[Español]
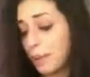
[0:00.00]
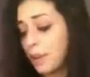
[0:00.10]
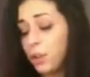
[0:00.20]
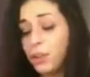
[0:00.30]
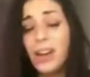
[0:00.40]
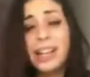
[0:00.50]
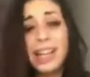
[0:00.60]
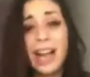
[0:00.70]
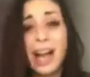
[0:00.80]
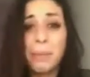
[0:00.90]
Habéis jodido
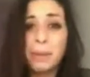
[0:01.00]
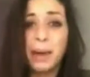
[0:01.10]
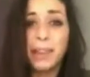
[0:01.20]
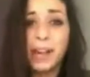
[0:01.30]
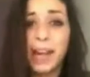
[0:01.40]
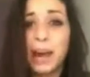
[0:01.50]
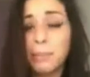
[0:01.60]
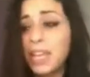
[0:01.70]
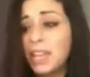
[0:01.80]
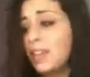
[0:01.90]
el día a mi madre,
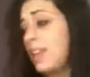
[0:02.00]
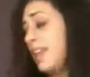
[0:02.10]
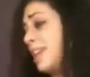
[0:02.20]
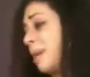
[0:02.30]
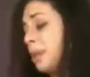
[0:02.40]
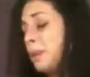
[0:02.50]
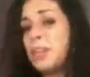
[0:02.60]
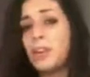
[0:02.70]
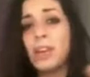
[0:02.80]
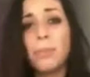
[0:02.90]
a mí y a mil
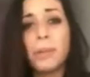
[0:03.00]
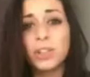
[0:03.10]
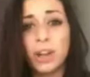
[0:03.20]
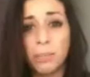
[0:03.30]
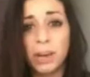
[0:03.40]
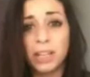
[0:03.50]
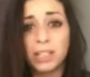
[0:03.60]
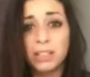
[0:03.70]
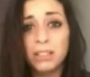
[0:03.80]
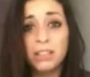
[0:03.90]
millones de personas
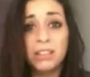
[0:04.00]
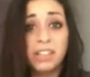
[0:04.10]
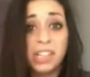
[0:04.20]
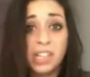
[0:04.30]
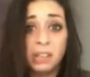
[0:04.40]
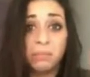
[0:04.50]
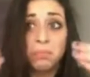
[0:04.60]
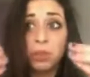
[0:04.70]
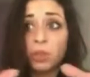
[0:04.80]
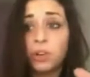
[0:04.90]
más si
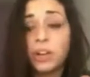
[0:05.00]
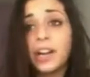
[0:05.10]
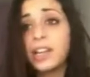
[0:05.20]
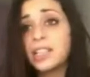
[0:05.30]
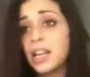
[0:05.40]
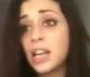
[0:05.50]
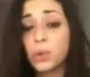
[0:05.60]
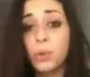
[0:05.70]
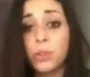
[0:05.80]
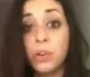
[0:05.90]
vosotros creéis que esa es
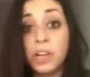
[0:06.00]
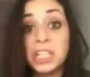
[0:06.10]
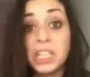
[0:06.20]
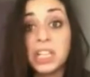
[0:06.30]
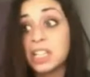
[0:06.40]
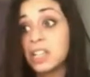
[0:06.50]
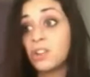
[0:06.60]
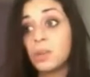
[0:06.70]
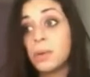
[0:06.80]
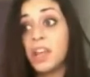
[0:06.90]
la solución y si
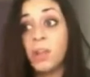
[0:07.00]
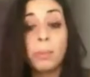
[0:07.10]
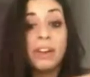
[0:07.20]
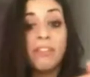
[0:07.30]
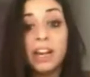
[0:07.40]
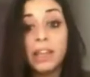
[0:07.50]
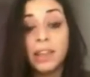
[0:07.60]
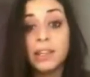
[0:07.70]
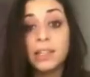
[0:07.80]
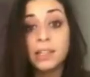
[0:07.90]
esta noche vais a dormir
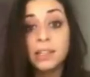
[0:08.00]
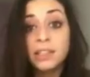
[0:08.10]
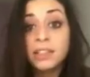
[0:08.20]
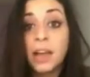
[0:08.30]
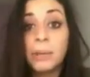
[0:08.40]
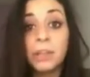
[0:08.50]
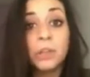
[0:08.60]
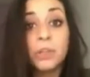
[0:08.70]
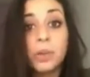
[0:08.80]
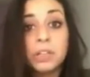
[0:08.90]
felices
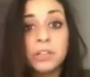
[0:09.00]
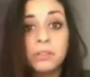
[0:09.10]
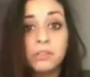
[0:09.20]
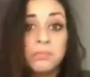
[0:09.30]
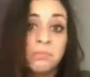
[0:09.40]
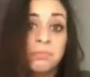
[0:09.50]
habiendo hecho eso,